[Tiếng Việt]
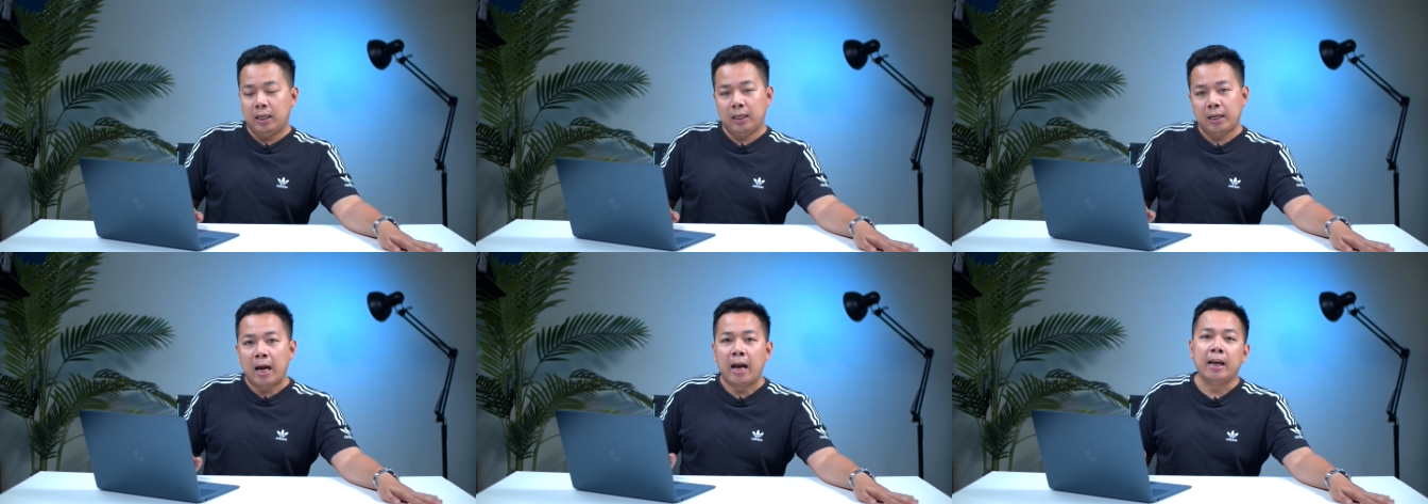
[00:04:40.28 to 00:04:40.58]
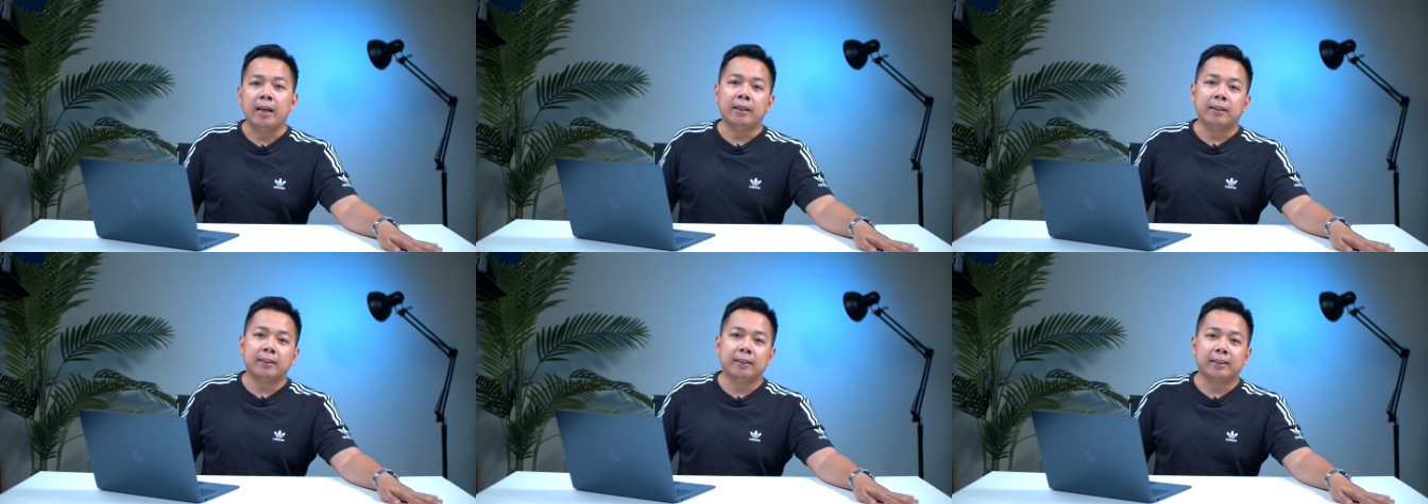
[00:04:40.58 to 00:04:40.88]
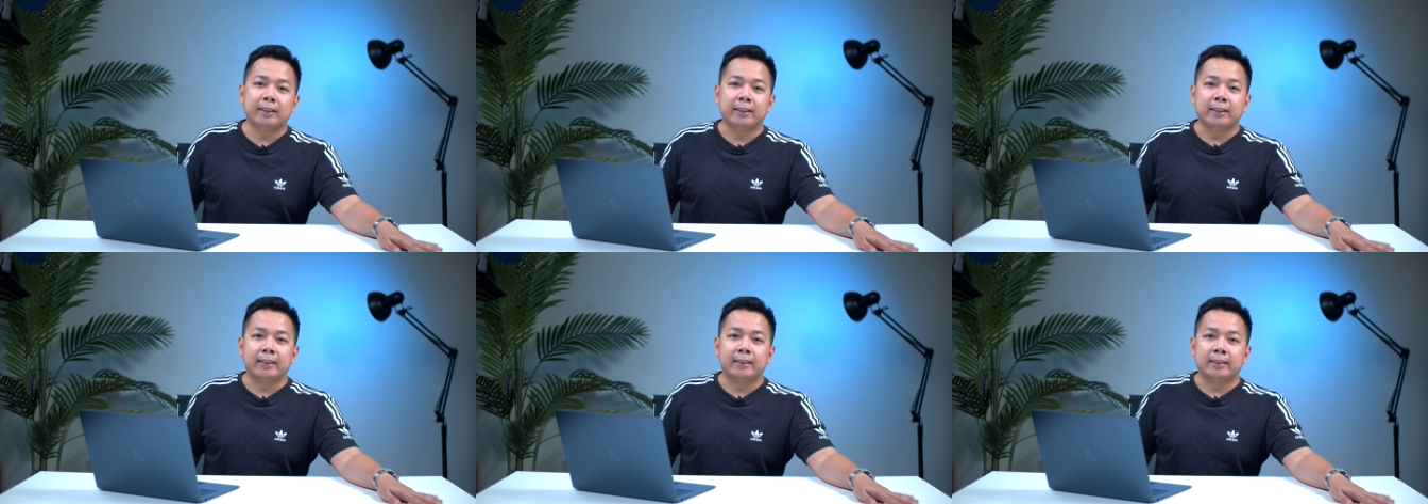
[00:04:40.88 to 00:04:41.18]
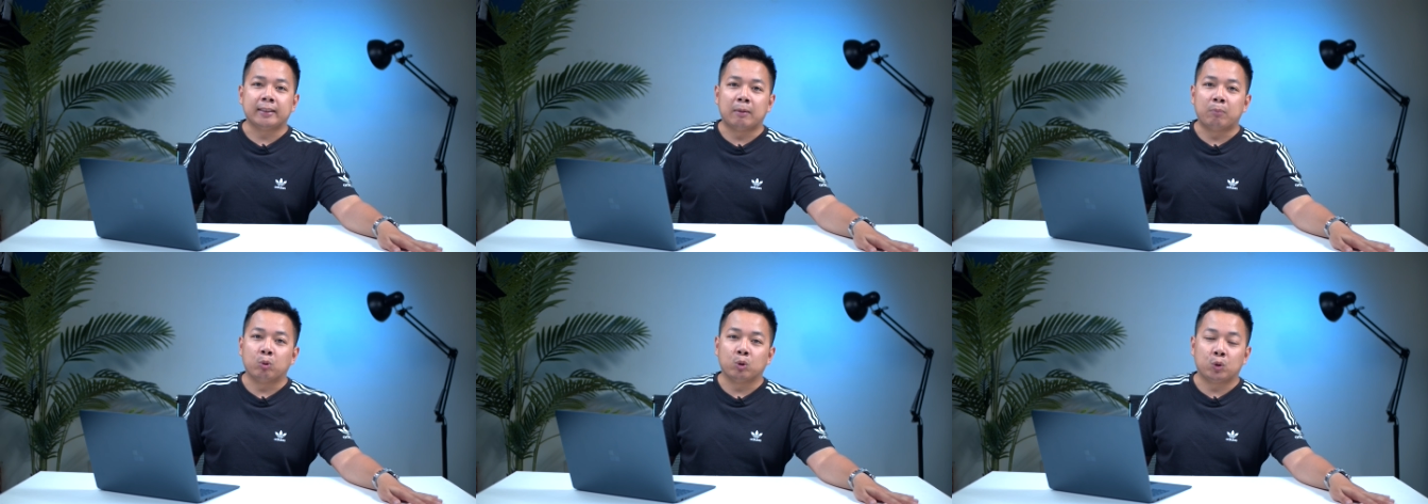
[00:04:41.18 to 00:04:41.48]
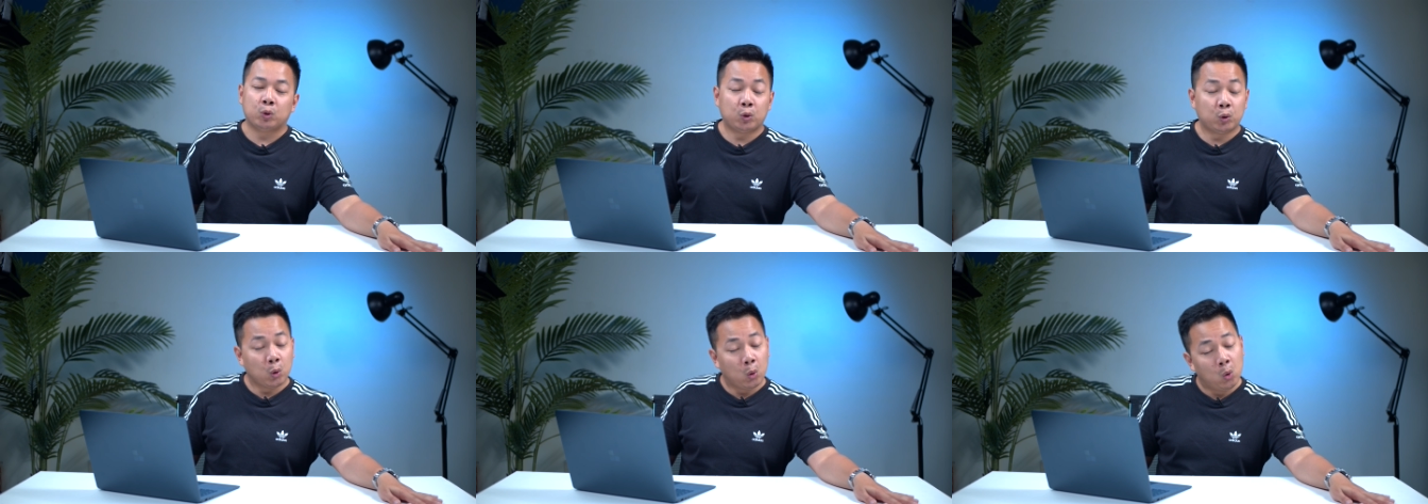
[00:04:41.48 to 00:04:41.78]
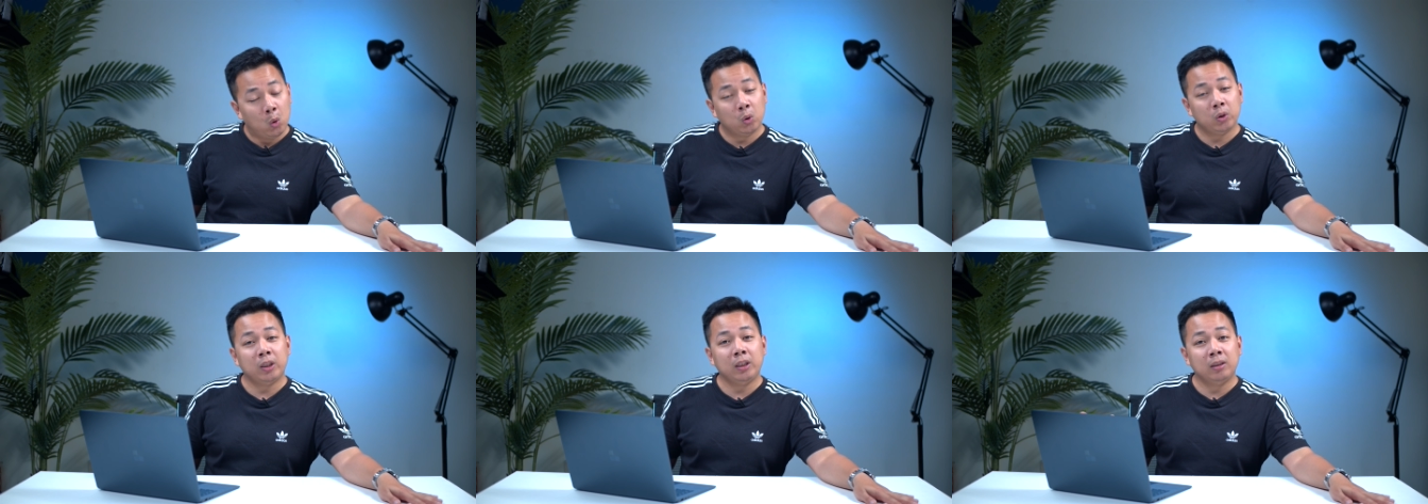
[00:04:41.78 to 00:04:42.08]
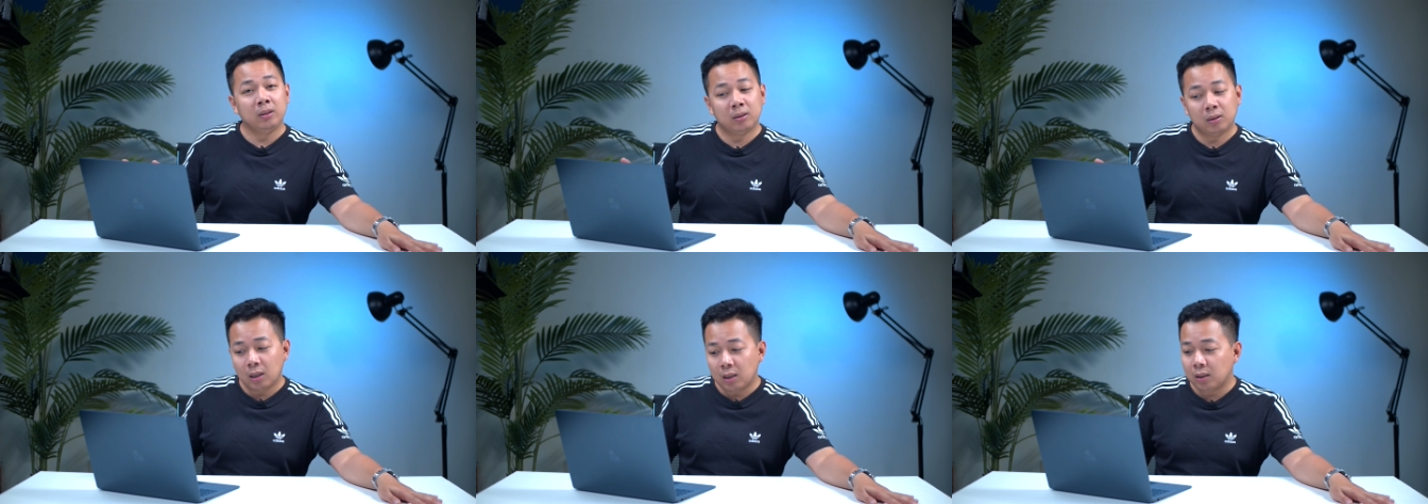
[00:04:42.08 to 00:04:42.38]
đấy là một số
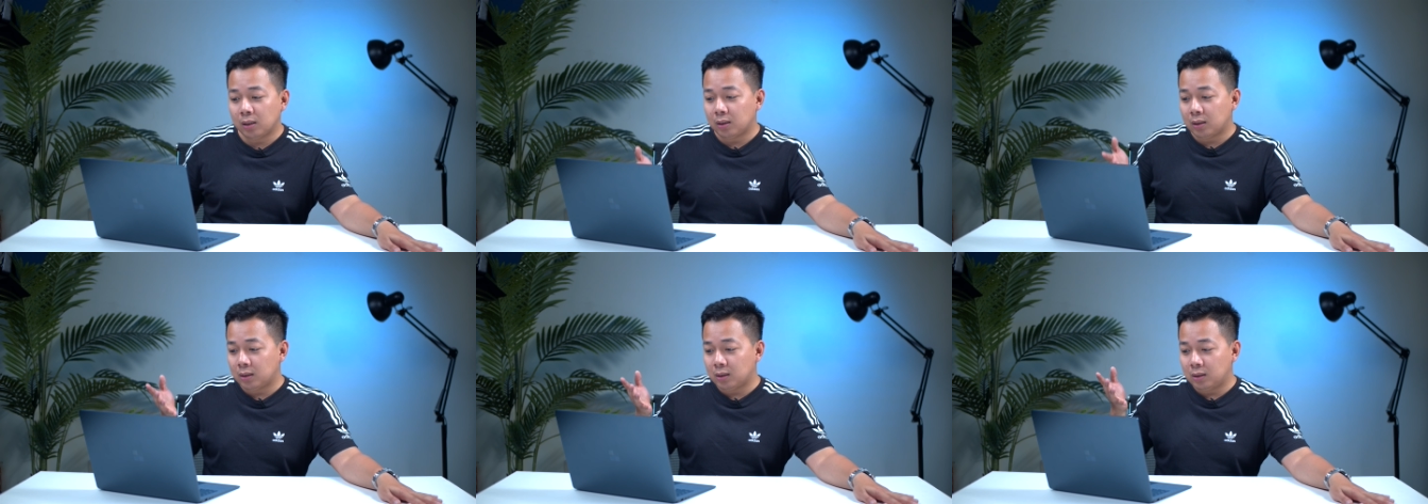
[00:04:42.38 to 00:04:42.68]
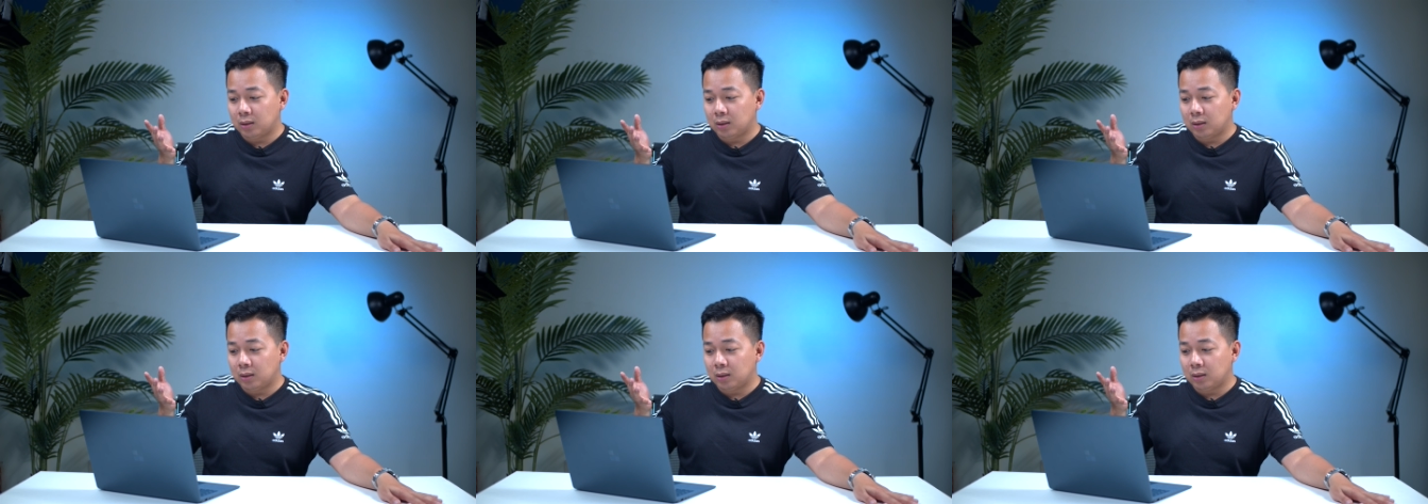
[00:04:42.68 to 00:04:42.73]
tin tức